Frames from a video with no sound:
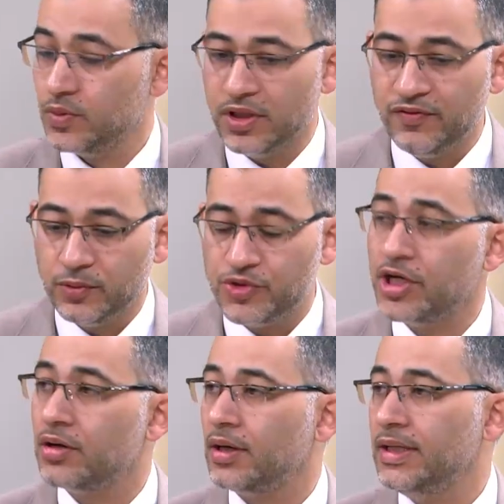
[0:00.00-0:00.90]
وظيفته
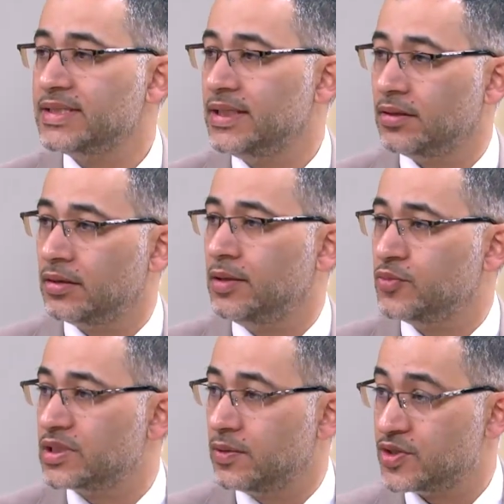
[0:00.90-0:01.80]
بشكل رئيسي تنظيم
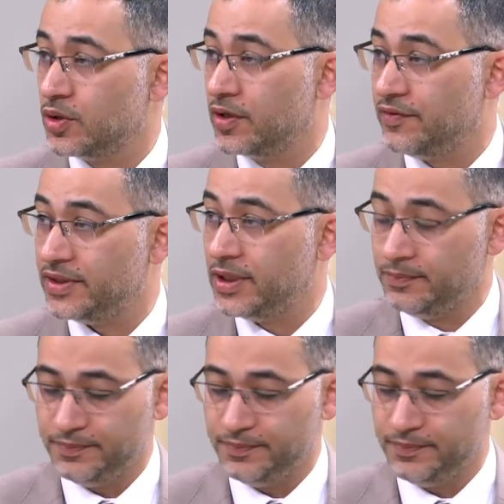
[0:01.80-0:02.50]
مستوى السكر في الدم